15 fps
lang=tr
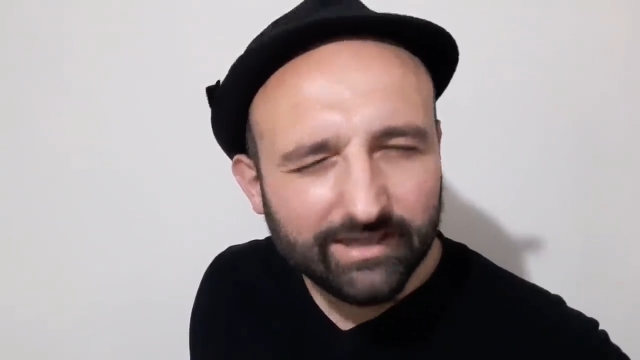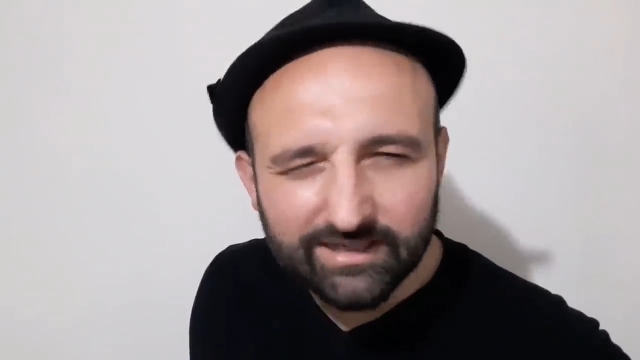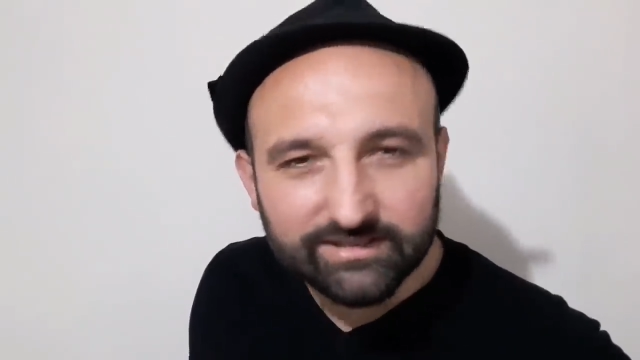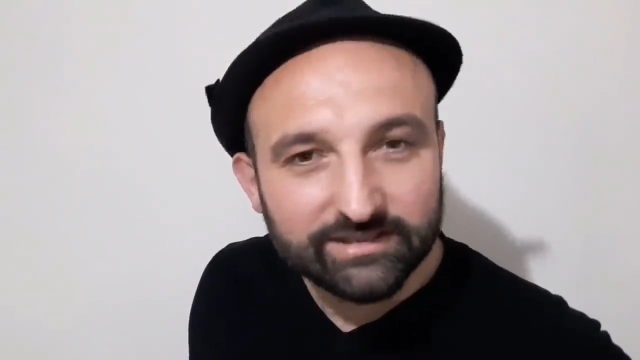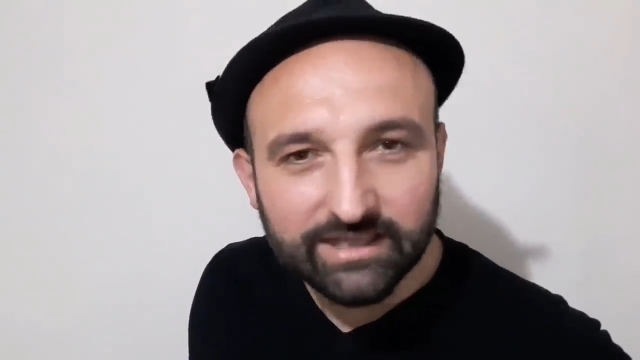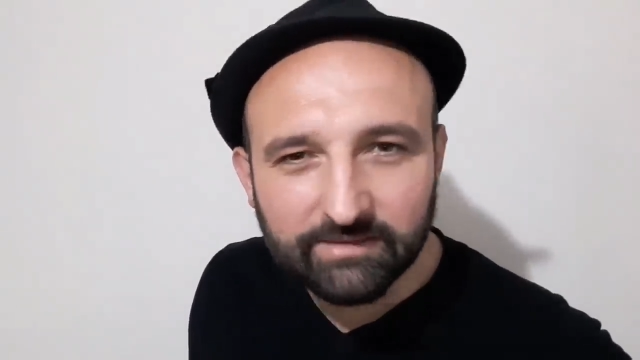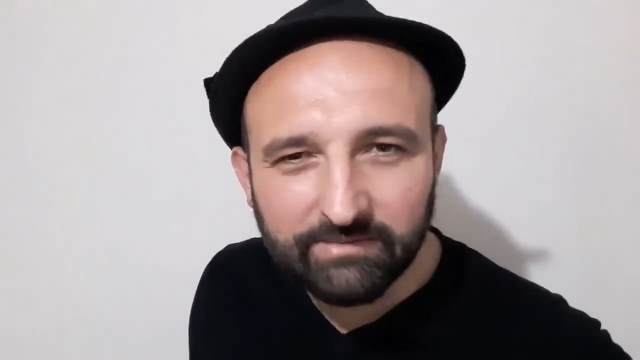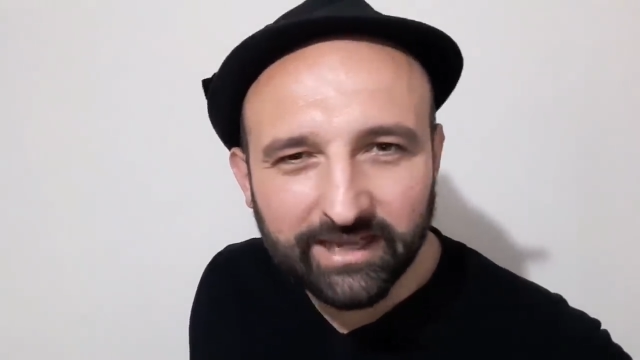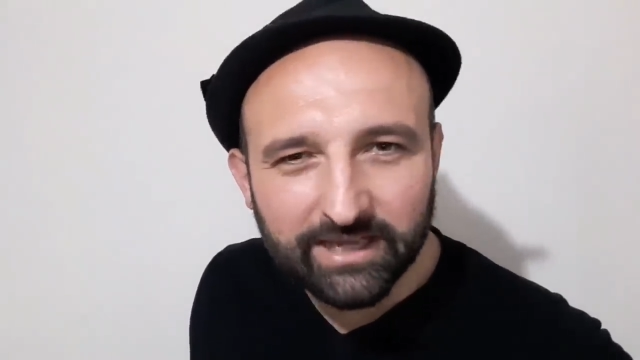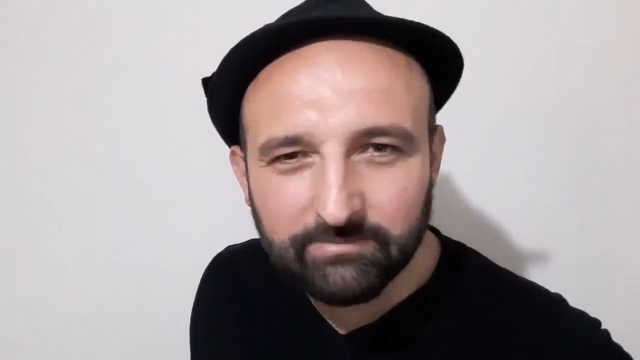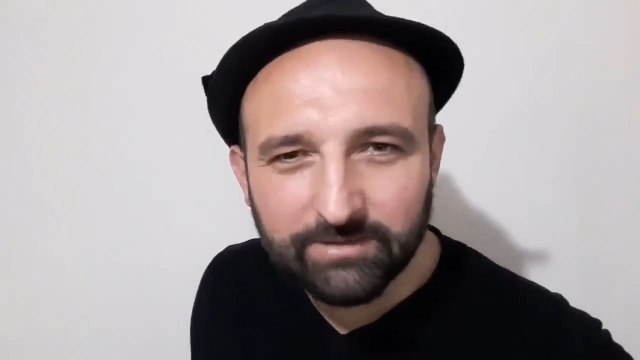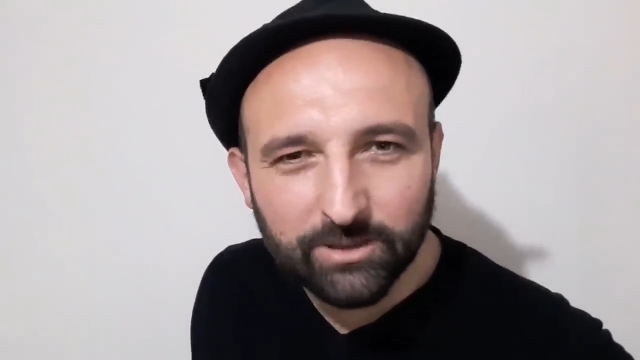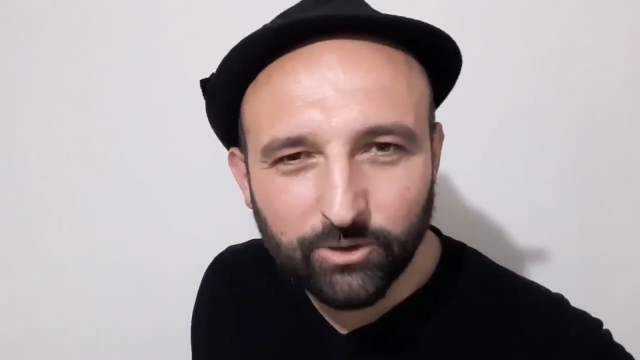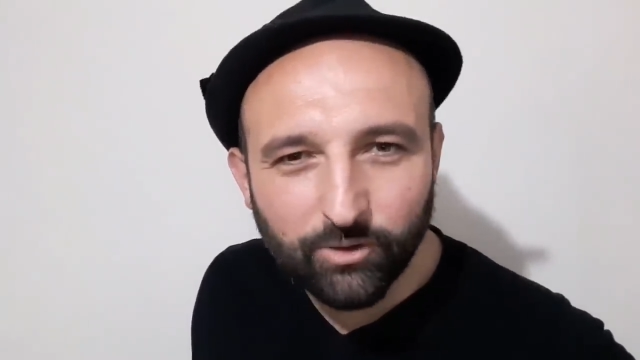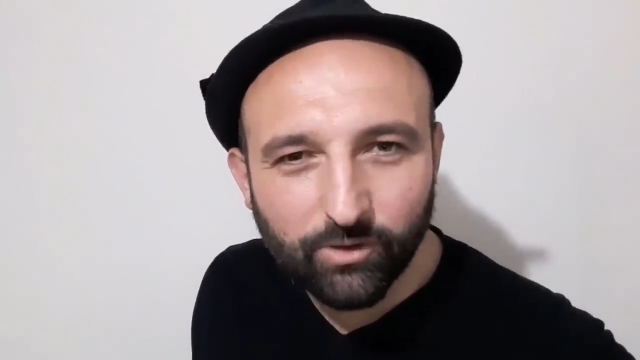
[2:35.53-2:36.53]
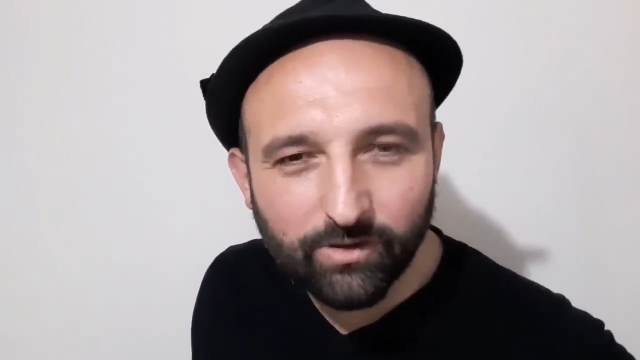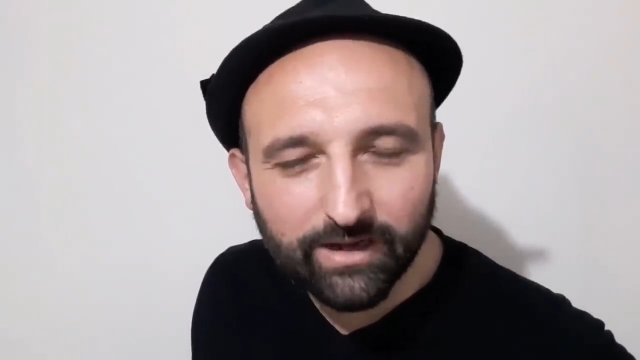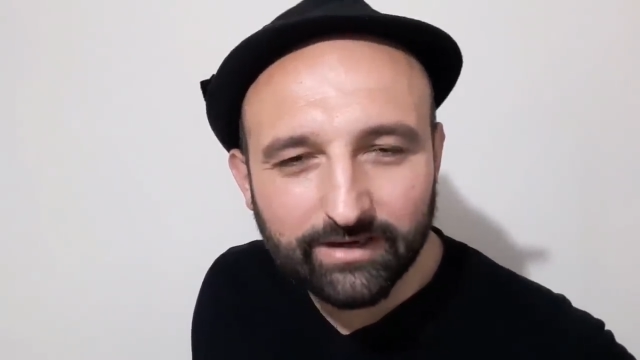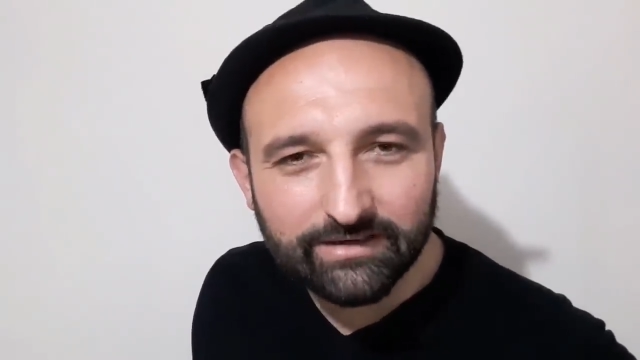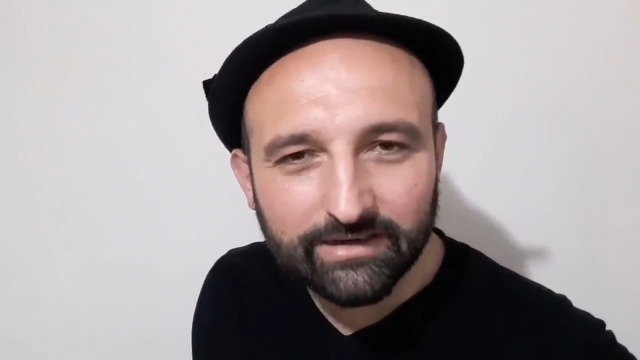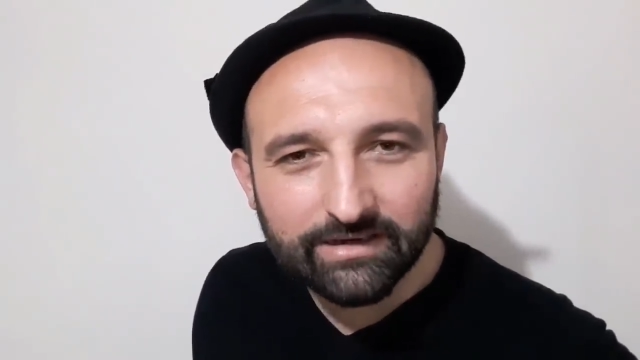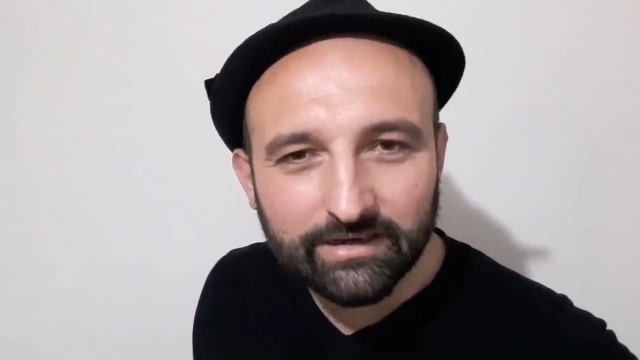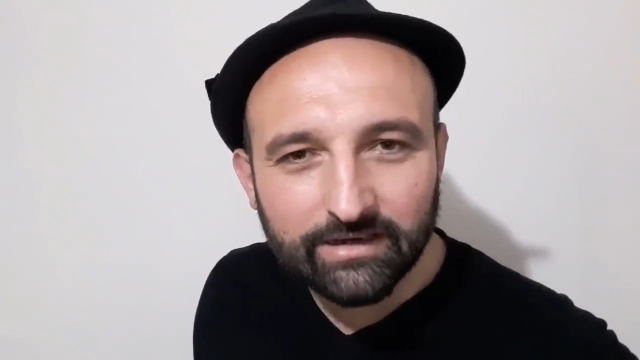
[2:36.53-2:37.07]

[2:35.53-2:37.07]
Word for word: İstemeyi biliyorlar.